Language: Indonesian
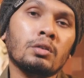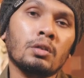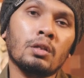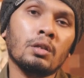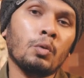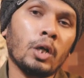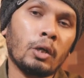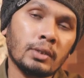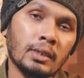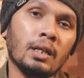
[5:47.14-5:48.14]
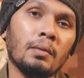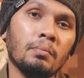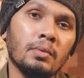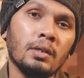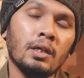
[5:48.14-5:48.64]
Shallallahu Alaihi Wasallam.
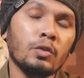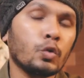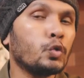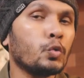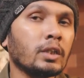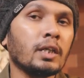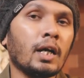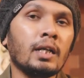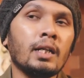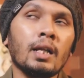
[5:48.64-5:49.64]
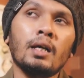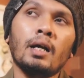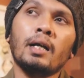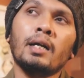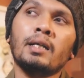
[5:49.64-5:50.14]
Tujuannya adalah
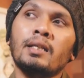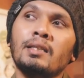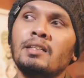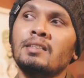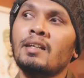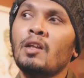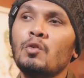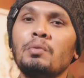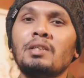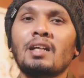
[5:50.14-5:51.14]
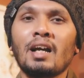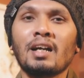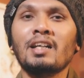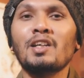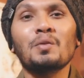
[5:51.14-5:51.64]
agar kita selalu
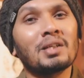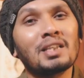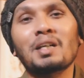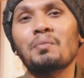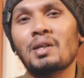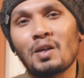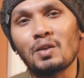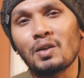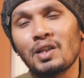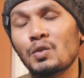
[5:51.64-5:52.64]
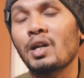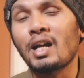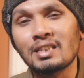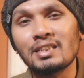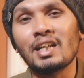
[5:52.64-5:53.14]
menyerahkan hidup kita kepada Allah. Itu
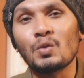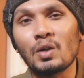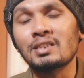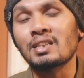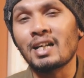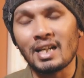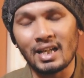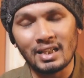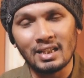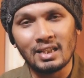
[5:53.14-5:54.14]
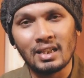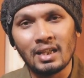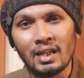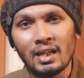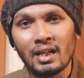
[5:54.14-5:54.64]
rahasia doa sehari-hari.
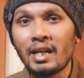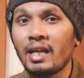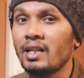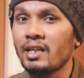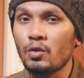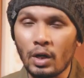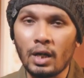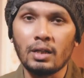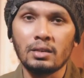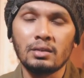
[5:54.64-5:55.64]
Daily doa.